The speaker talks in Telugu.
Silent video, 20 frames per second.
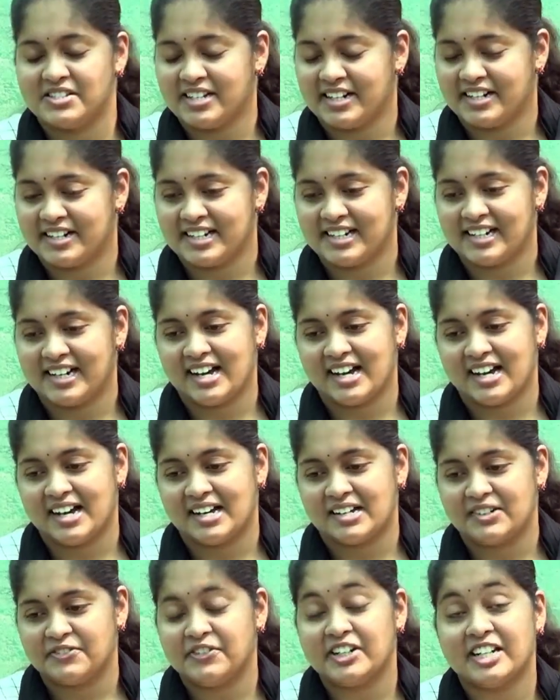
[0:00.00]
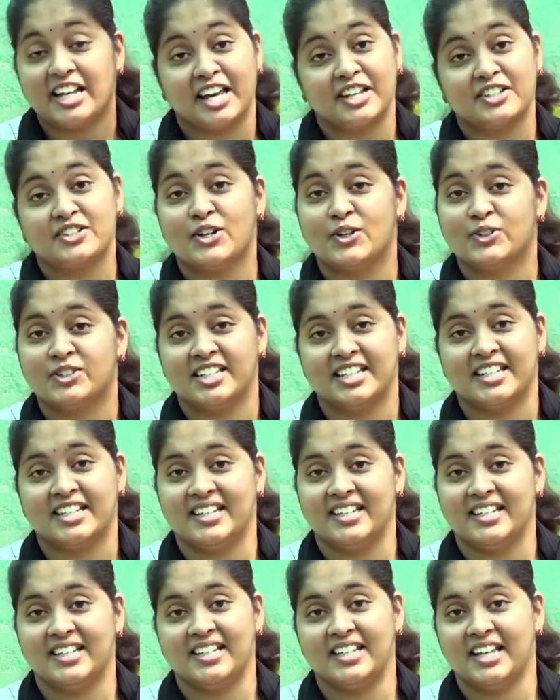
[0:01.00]
జనరల్గా వినాయక
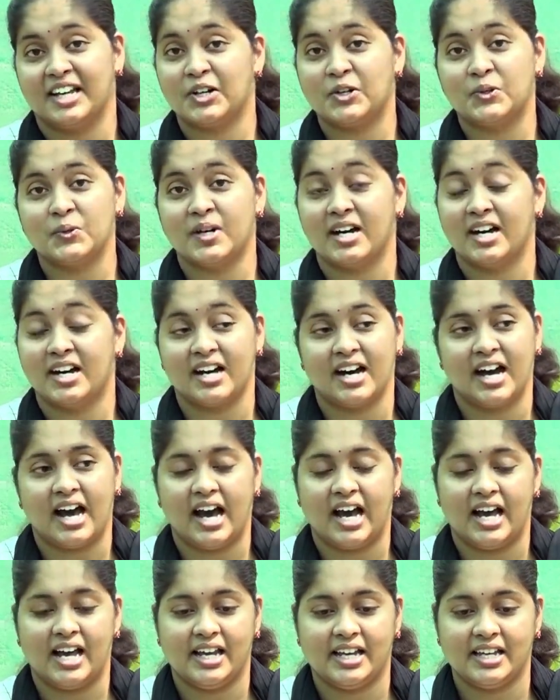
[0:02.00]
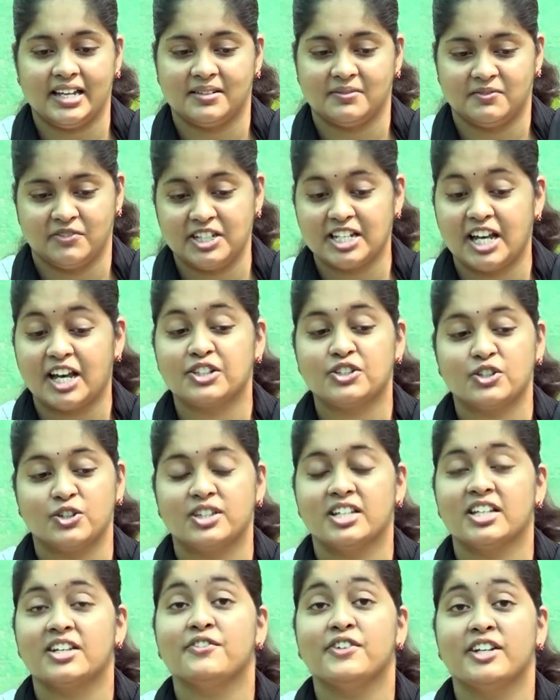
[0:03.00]
చవితికి ఎక్కువ వినాయక
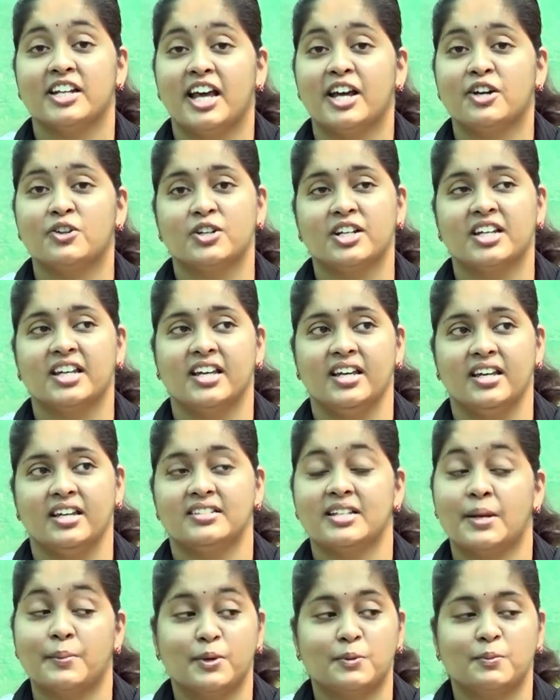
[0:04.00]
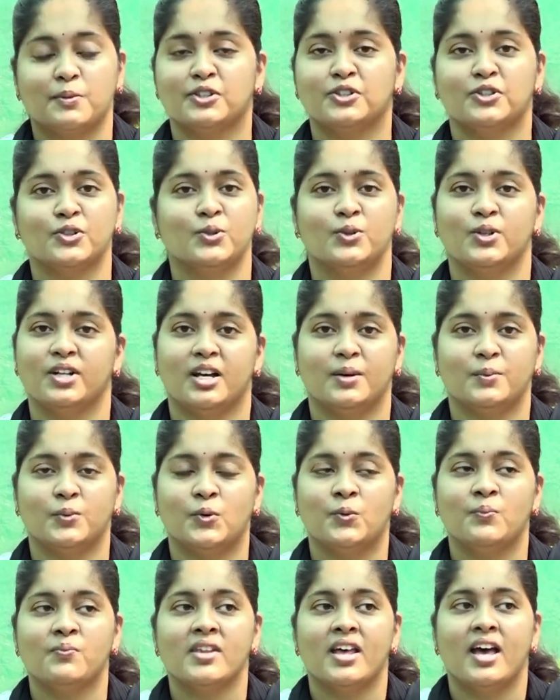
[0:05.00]
చవితికి వినాయకుడికి సమర్పిస్తూ
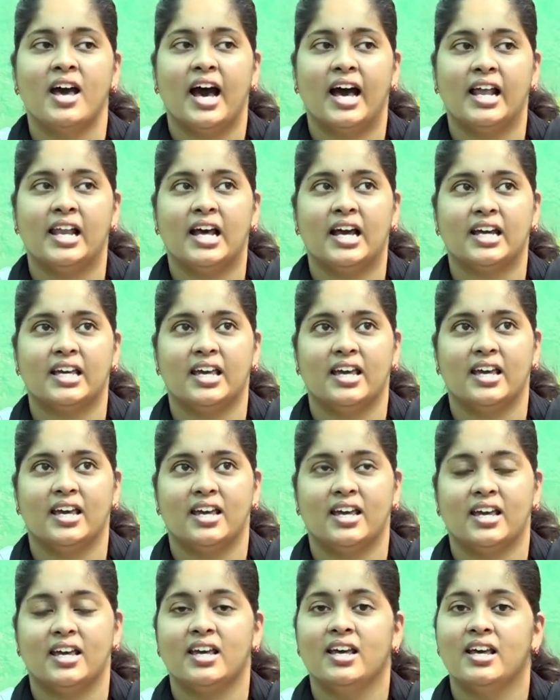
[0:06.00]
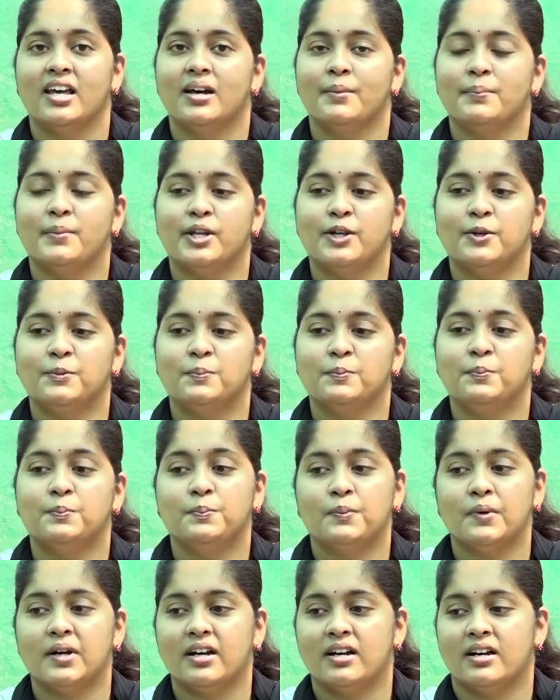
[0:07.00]
ఉంటాము అలాగే మనం
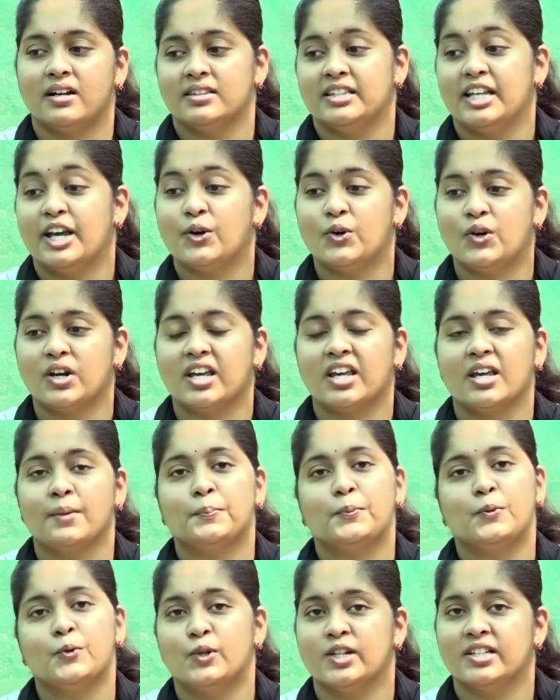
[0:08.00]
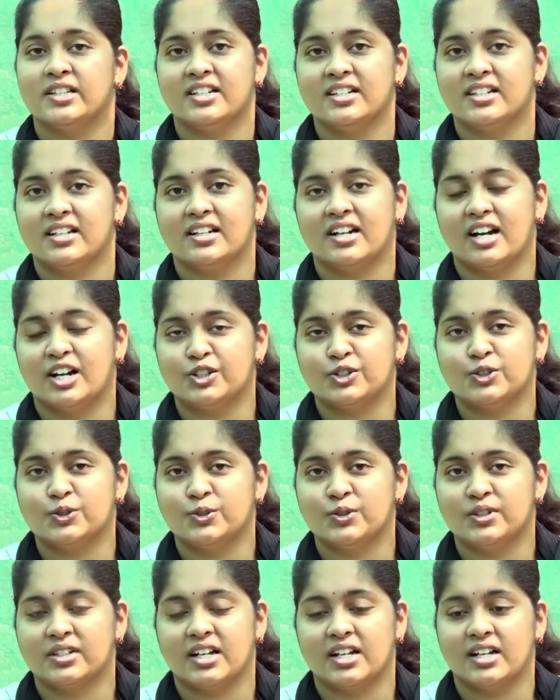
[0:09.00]
దేవుడికి పూల దండలు
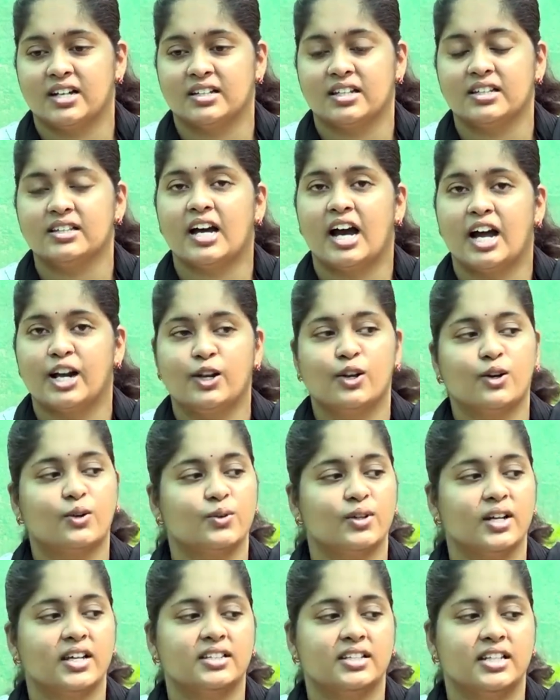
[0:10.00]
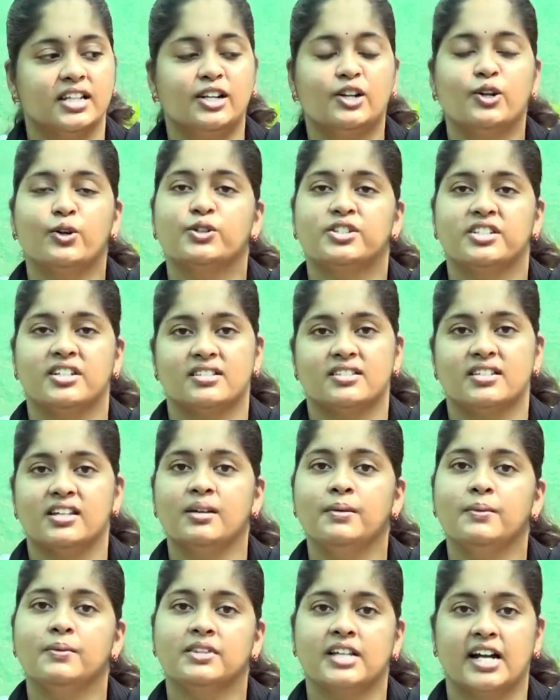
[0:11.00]
కడుతూ ఉంటాం కదా దానిలో కూడా ఇది ఇంక్లూడ్
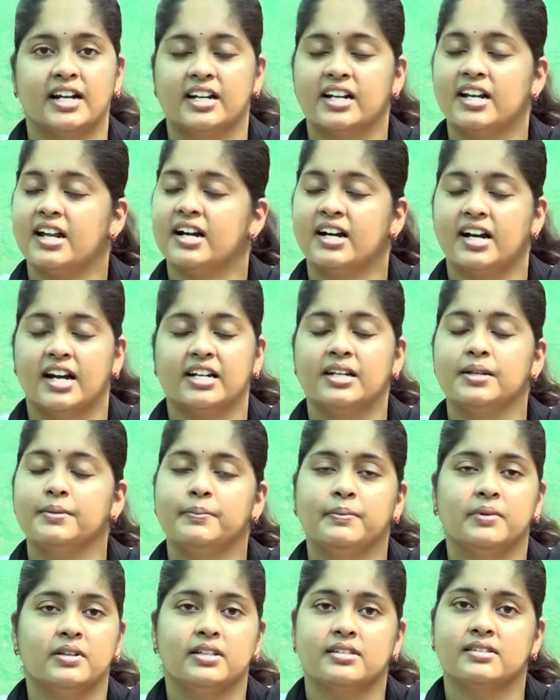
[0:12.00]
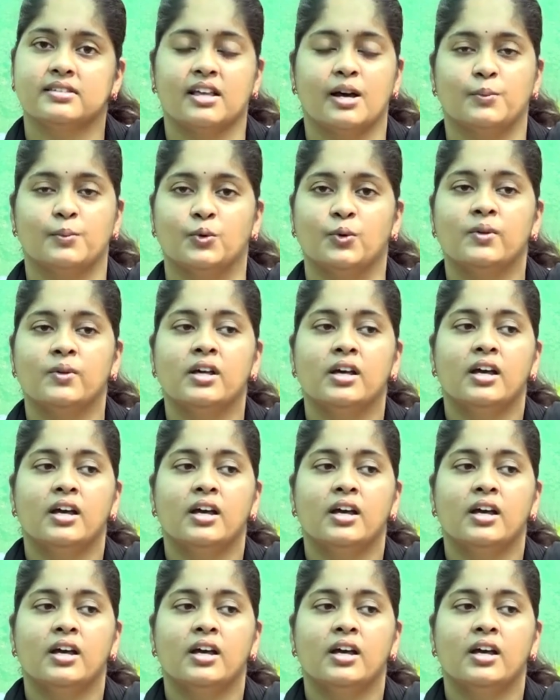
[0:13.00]
చేసి దండలా కట్టి ఇస్తాము